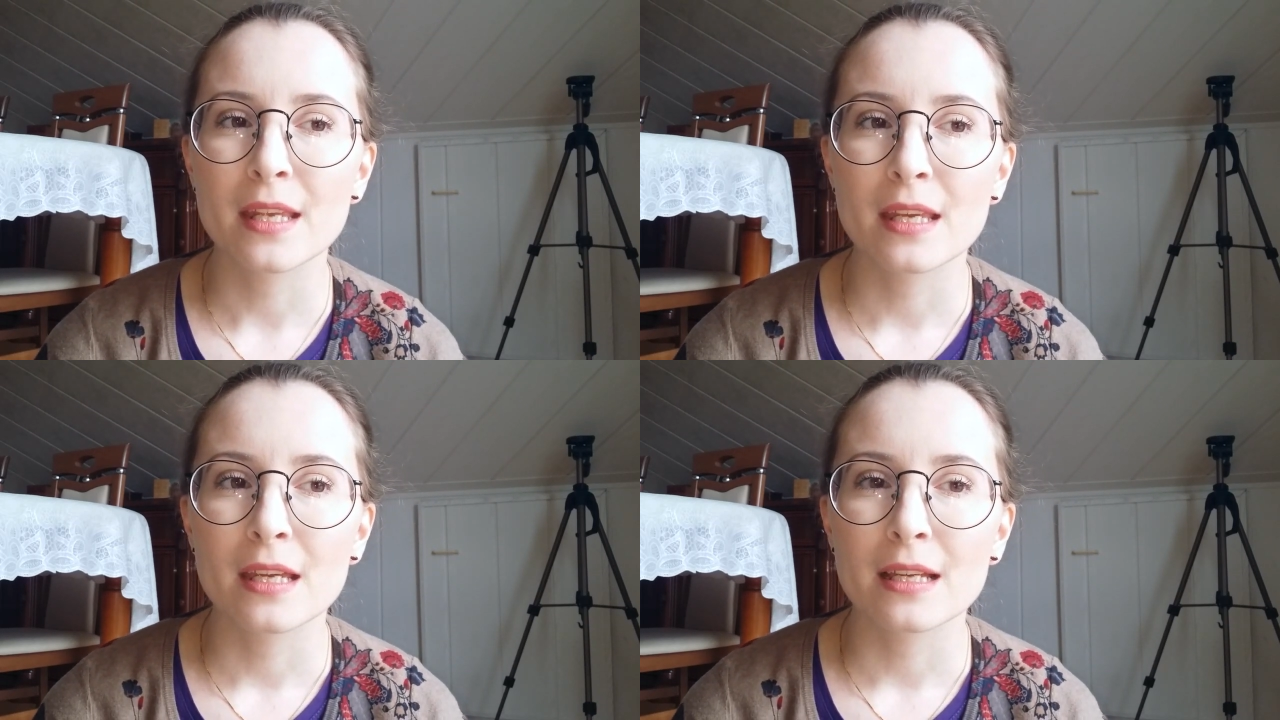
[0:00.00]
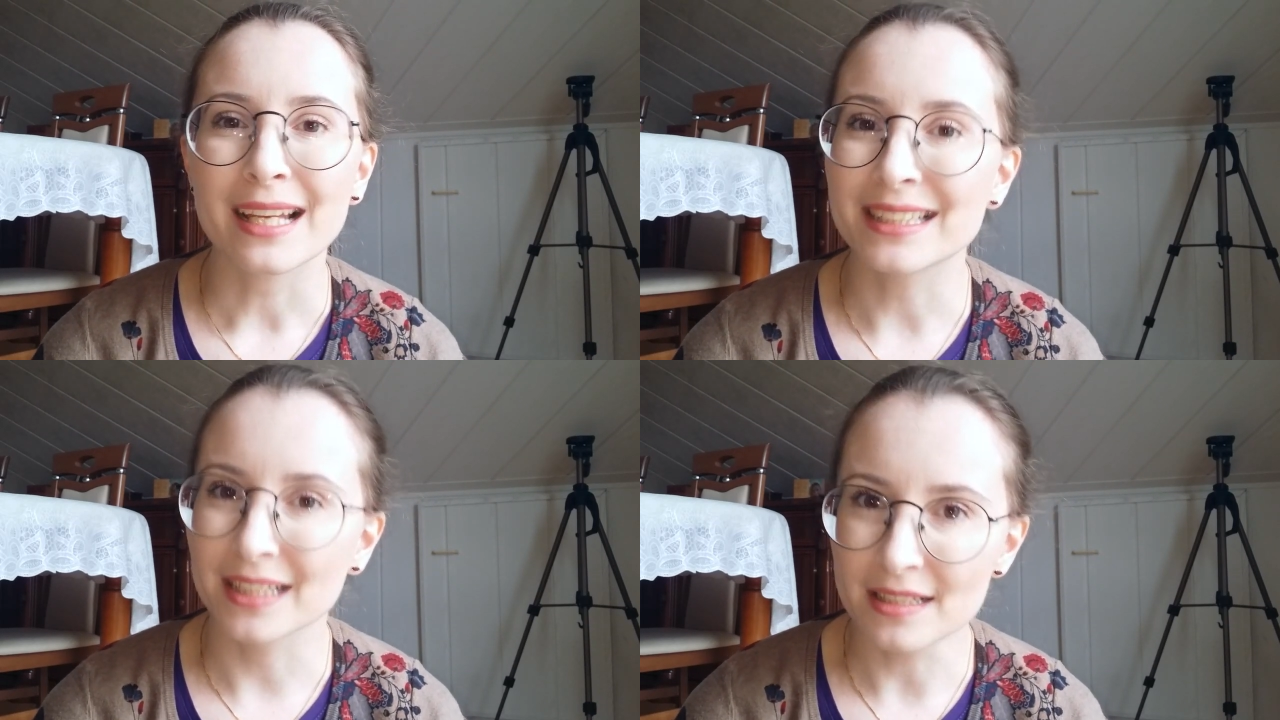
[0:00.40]
ein
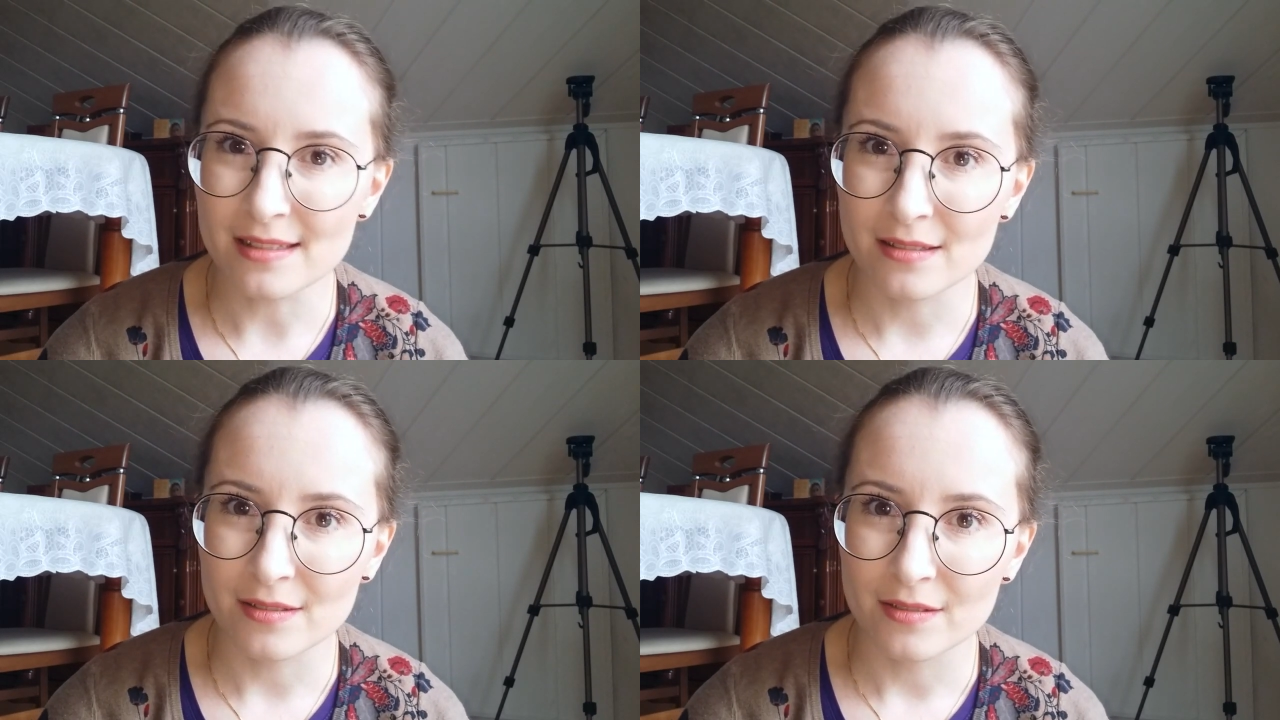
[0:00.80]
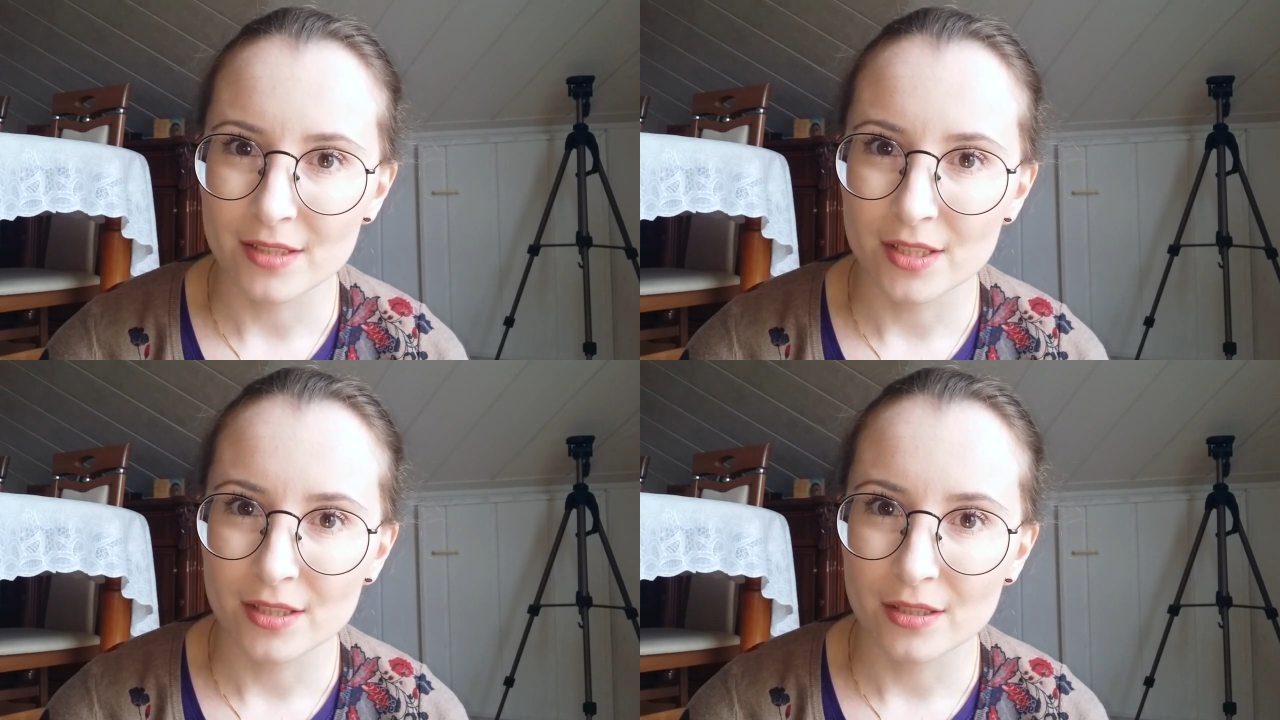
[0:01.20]
Christ
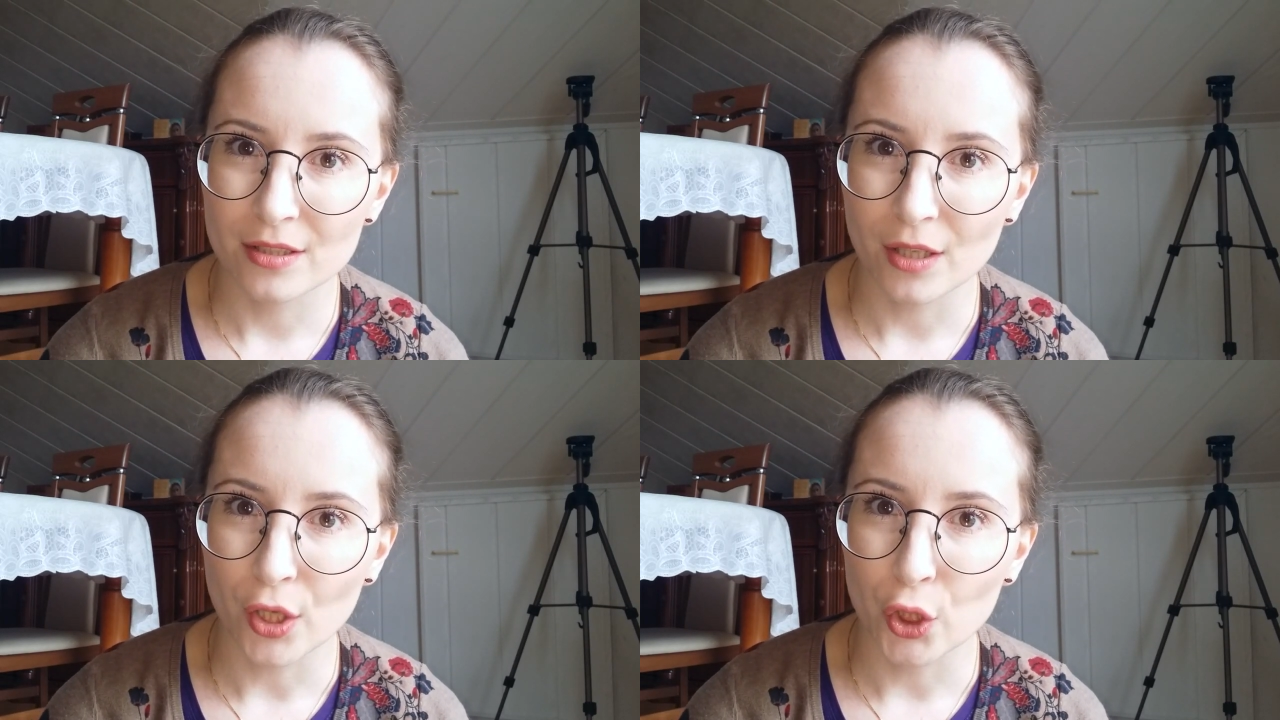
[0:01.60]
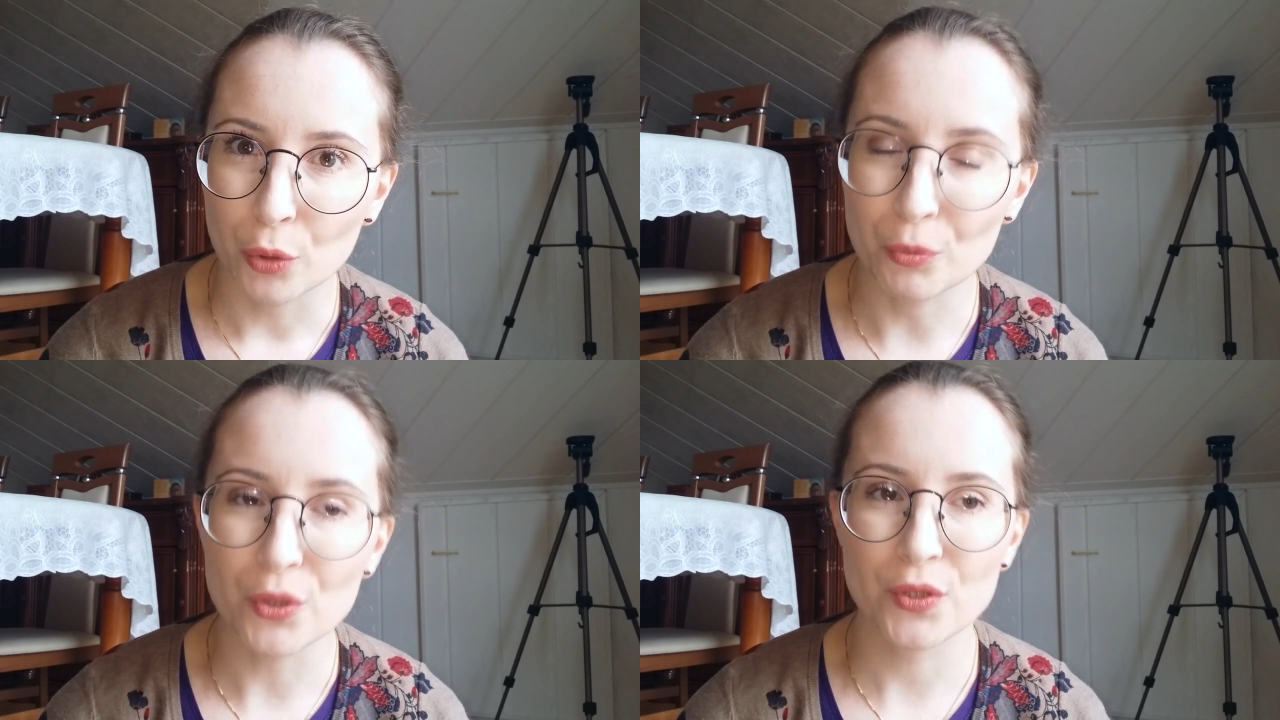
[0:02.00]

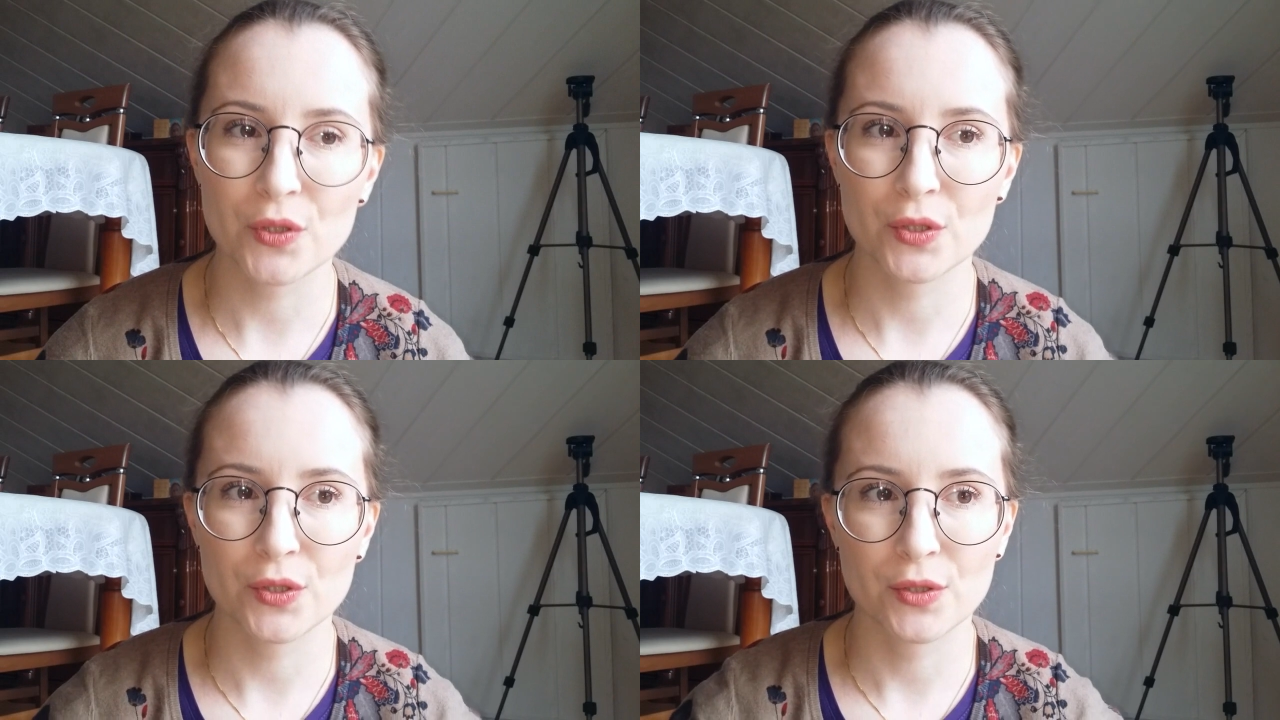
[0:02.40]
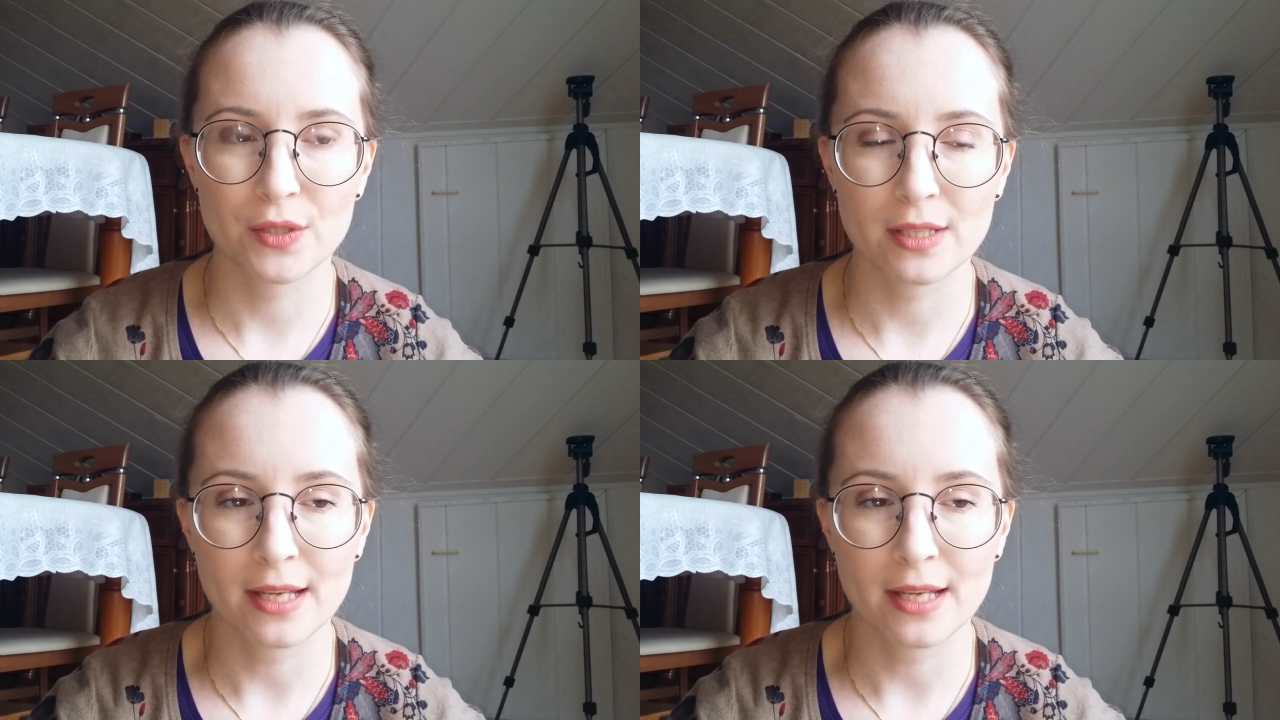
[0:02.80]
muss